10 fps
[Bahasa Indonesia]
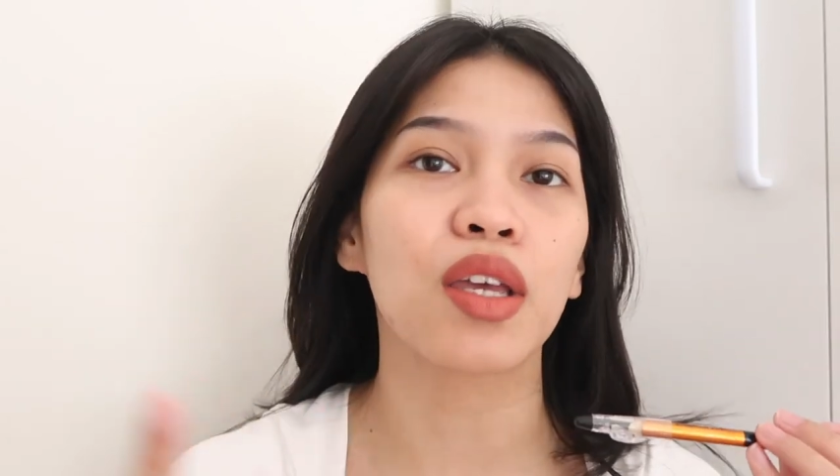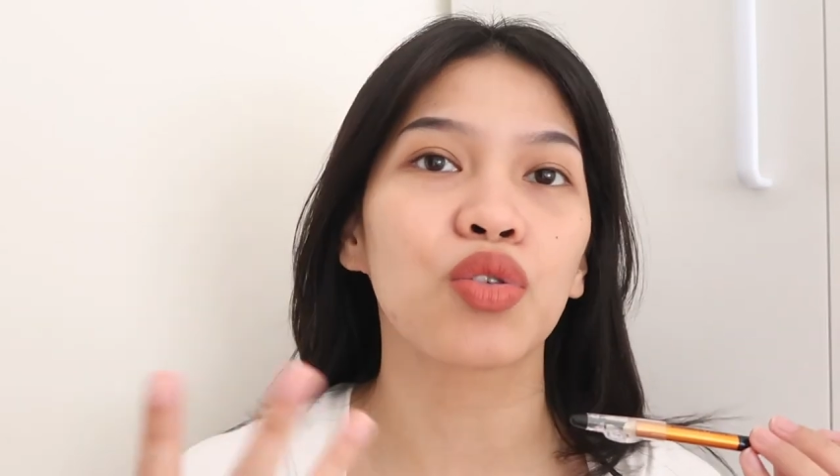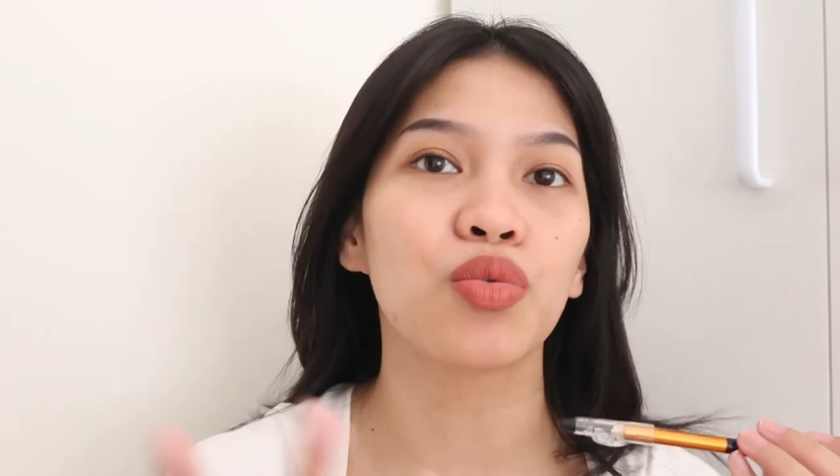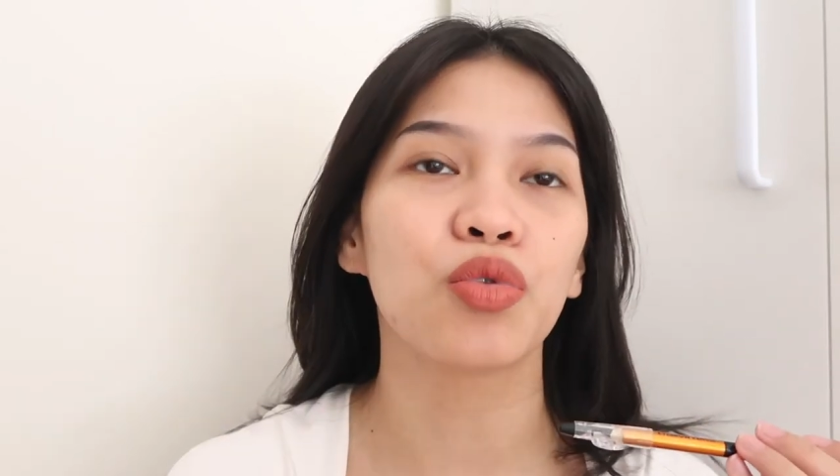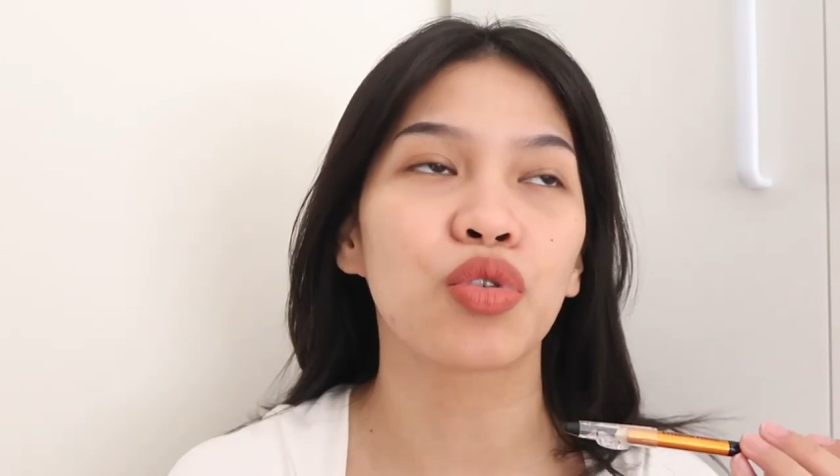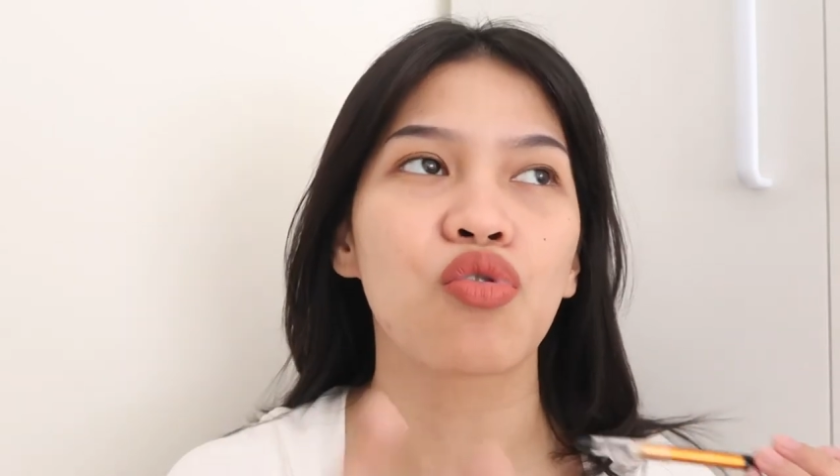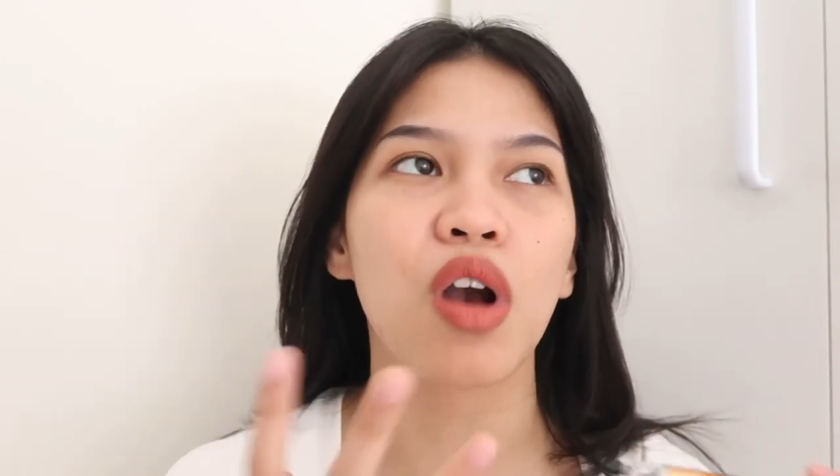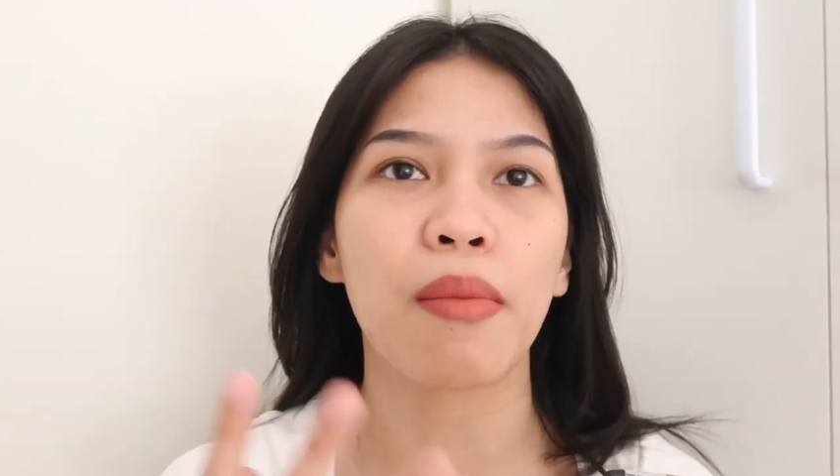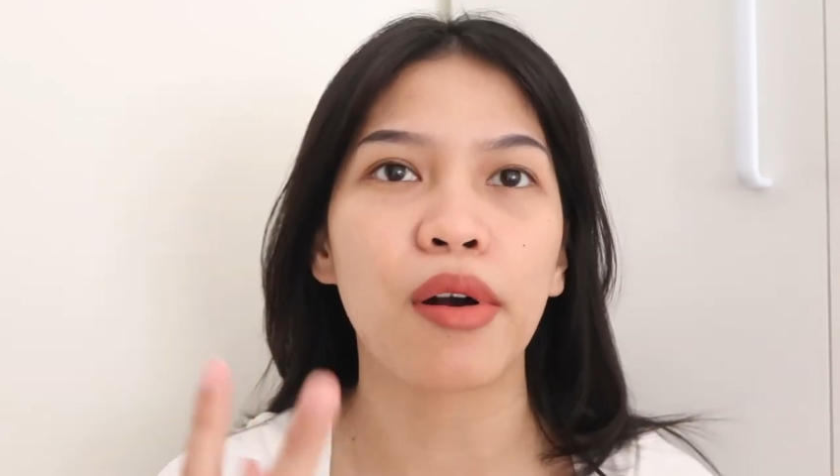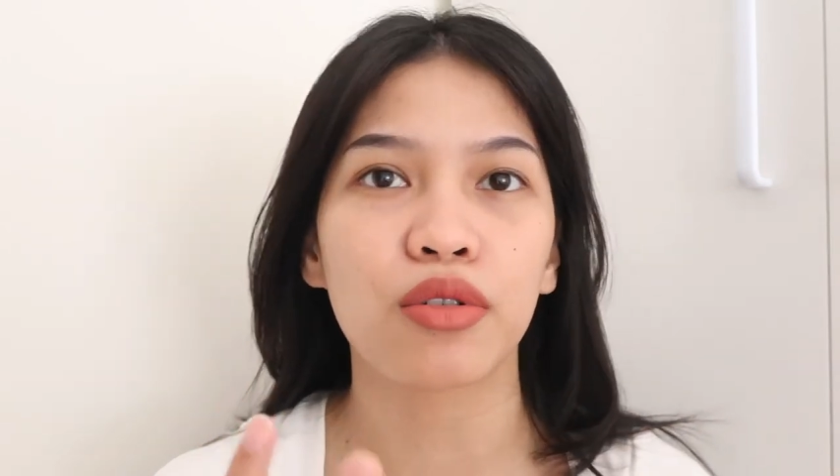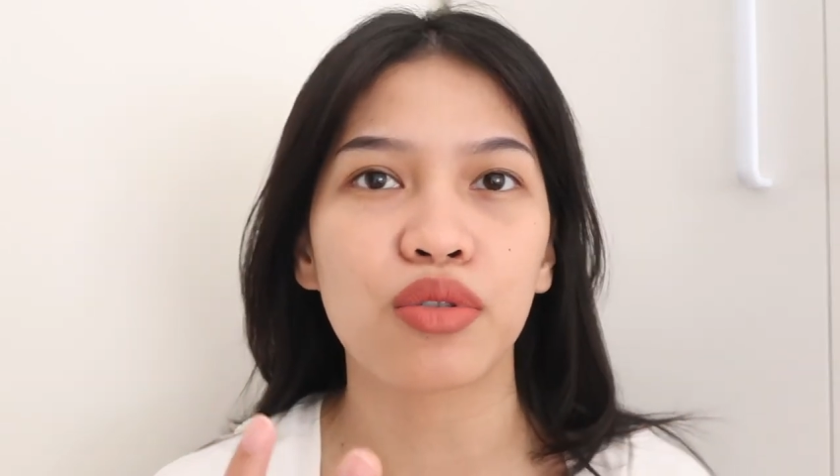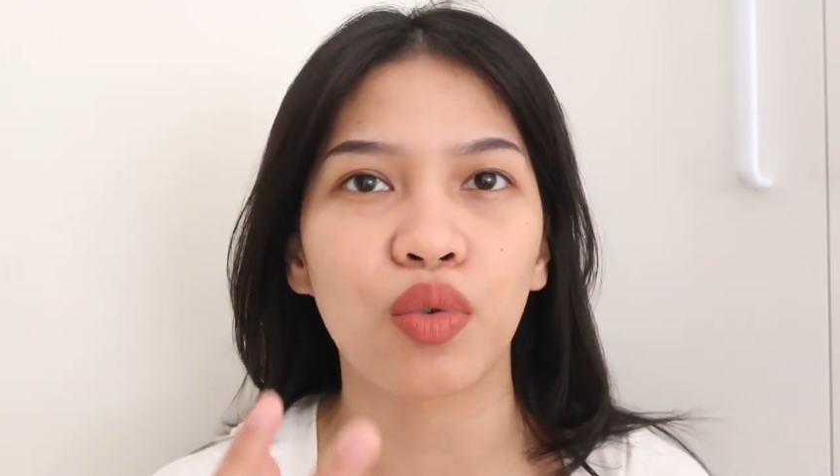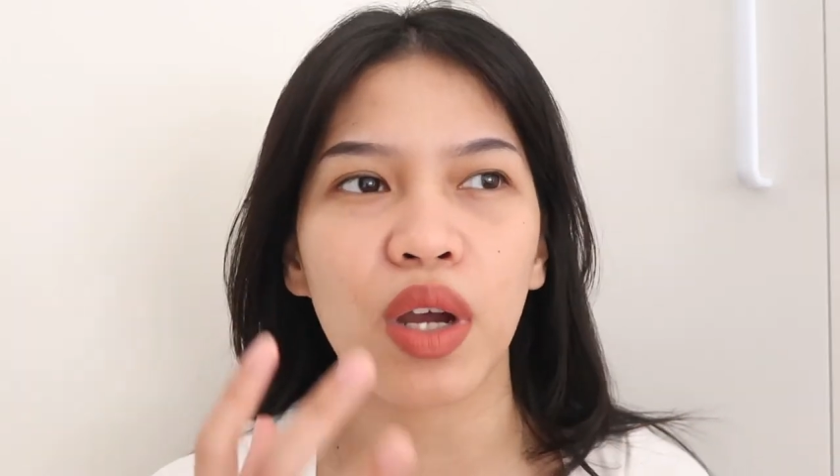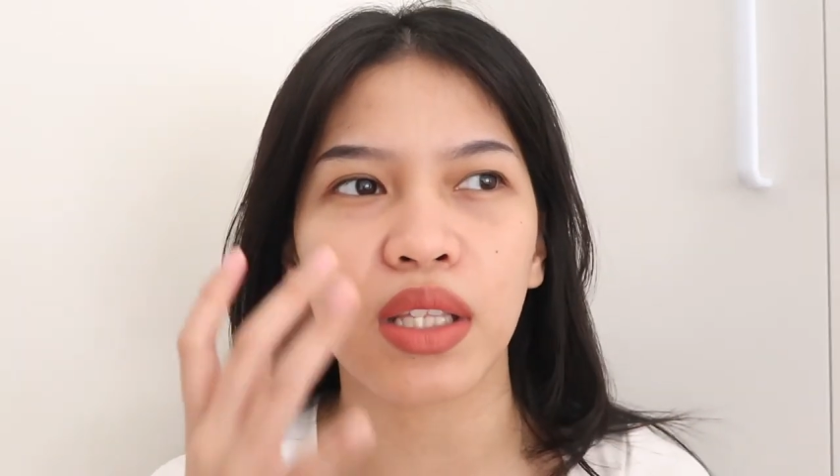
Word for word: itu mulutku nggak bagus juga.